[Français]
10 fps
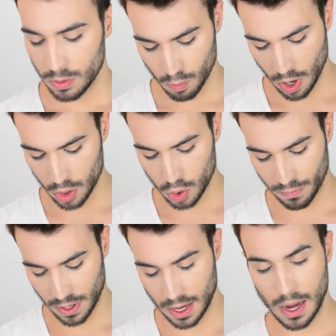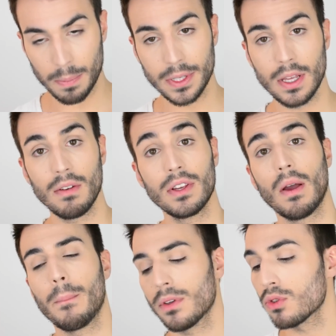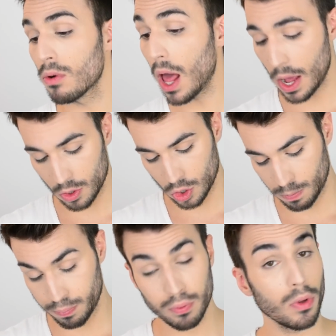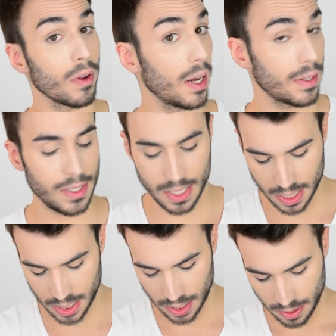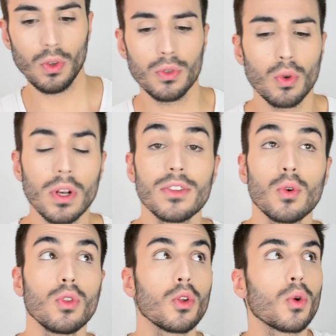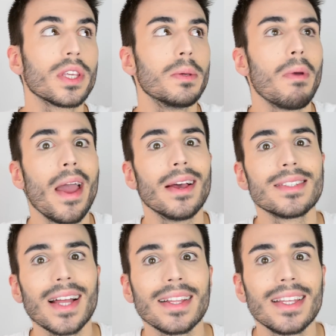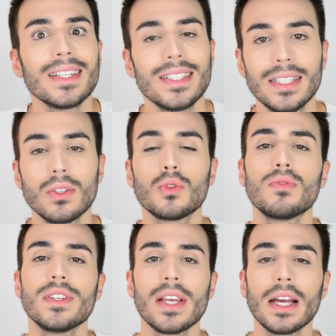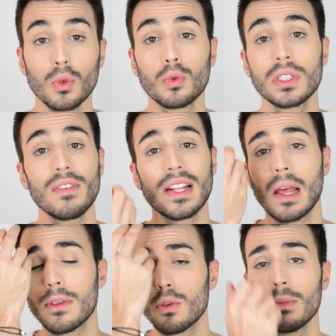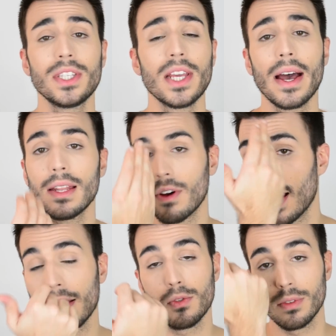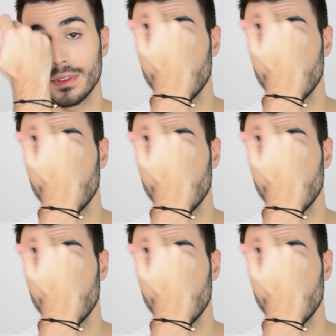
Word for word: Moi, je viens l'appliquer avec un pinceau large, poudre classique sur les zones entre guillemets stratégiques du visage, donc tout ce qui va être la zone médiane, voilà la zone